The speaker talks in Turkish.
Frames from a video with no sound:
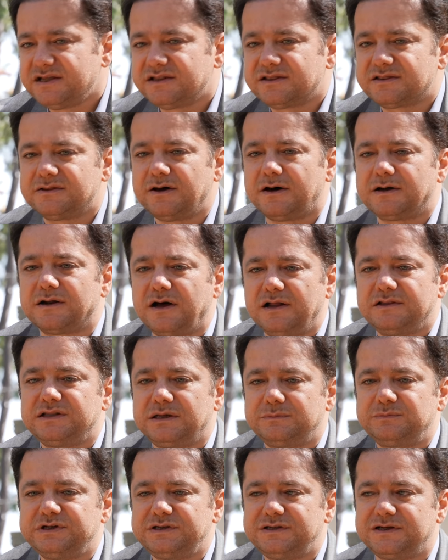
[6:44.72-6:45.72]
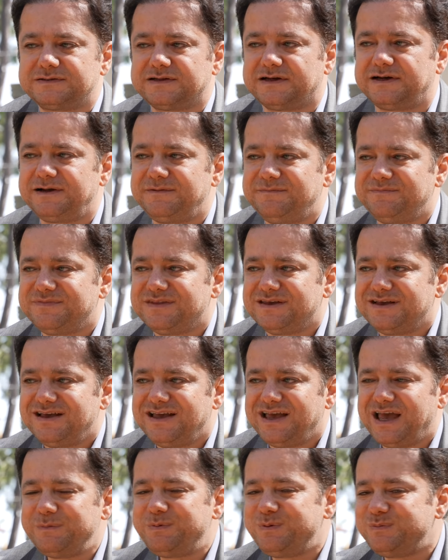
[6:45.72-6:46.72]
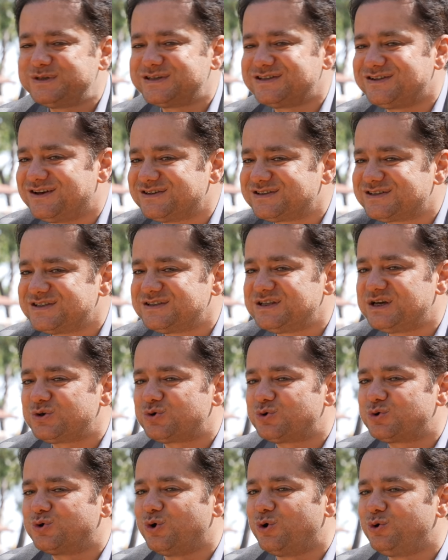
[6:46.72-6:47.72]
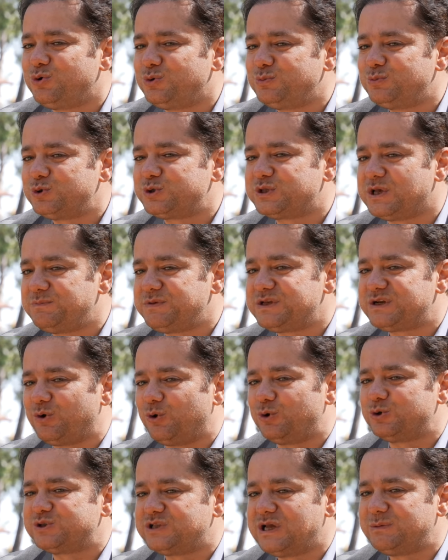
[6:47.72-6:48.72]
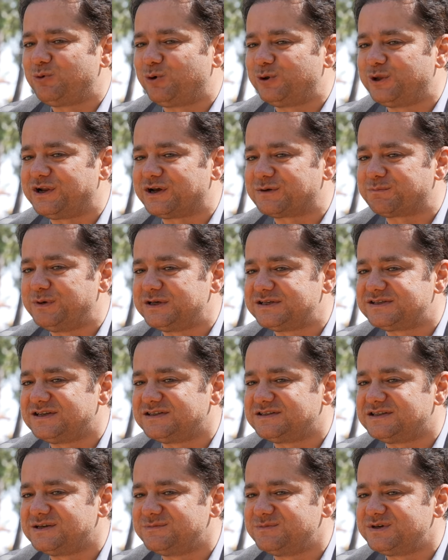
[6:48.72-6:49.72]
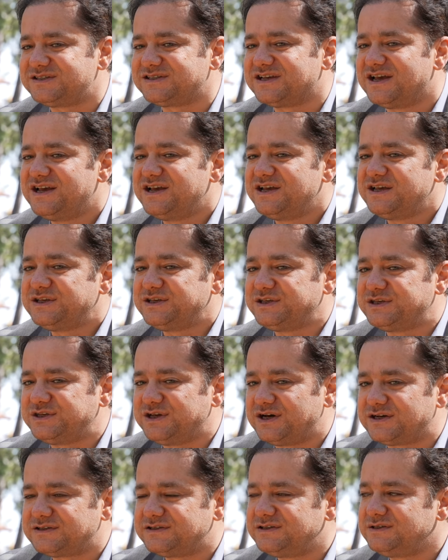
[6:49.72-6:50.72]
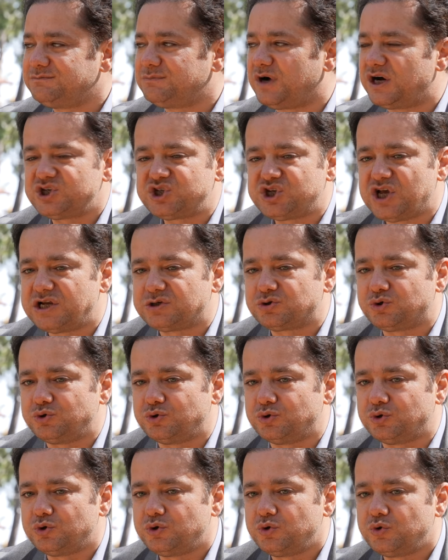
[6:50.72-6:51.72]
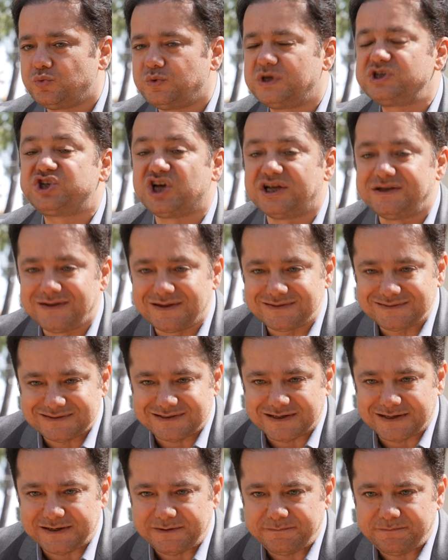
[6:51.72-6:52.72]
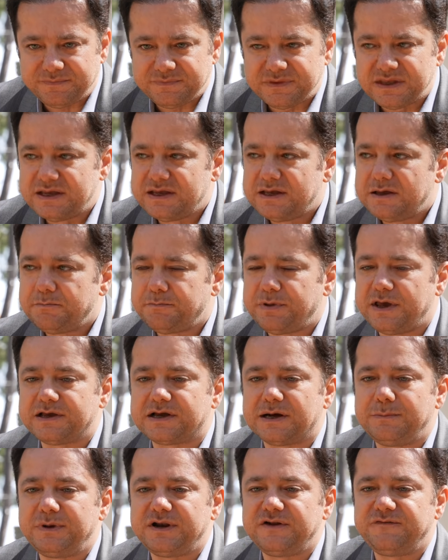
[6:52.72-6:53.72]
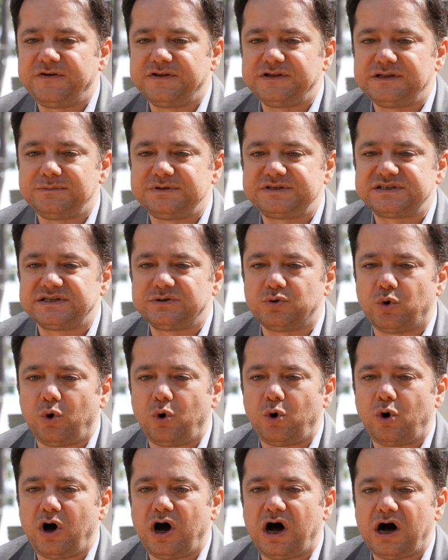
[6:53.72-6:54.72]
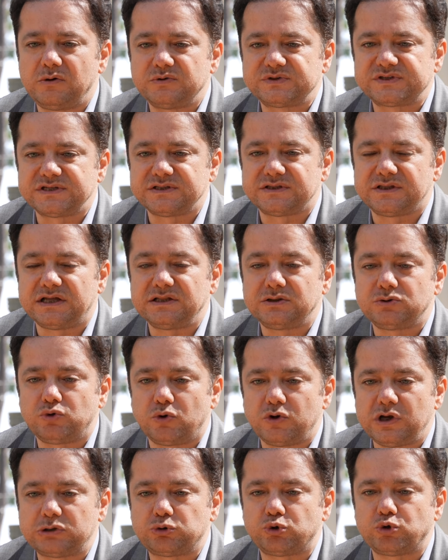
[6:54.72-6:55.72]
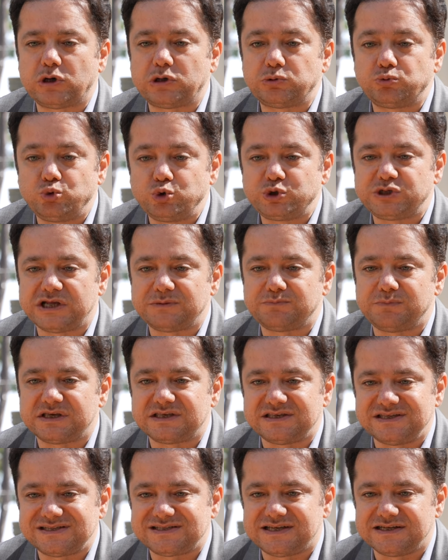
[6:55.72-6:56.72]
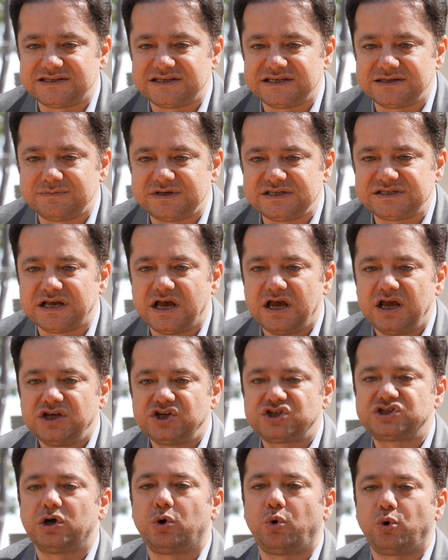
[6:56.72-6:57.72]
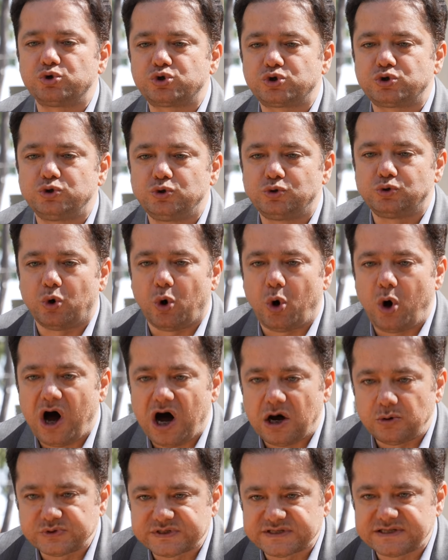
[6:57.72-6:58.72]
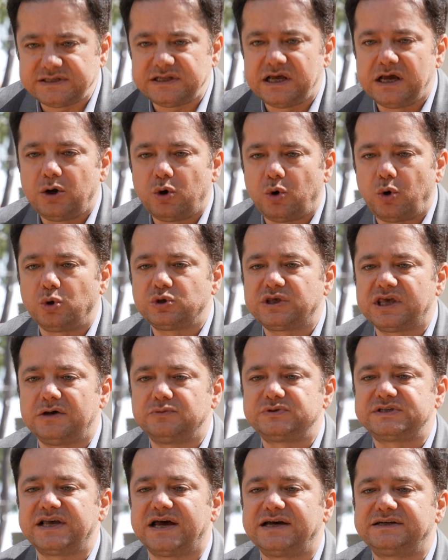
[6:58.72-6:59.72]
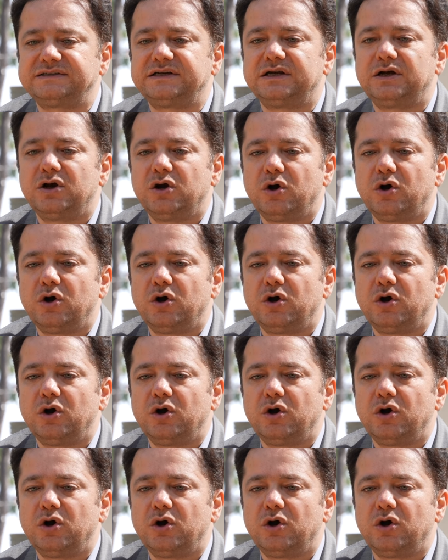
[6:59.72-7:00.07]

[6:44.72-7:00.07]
Dar anlamıyla da hepimizin aslında gönlümüzde bir özlem olarak beslediğimiz yarın mahşer günü ve cennette Peygamber Efendimizin o havzından doya doya nuş etmek istediğimiz işte o suyun, o havzın, o kevser,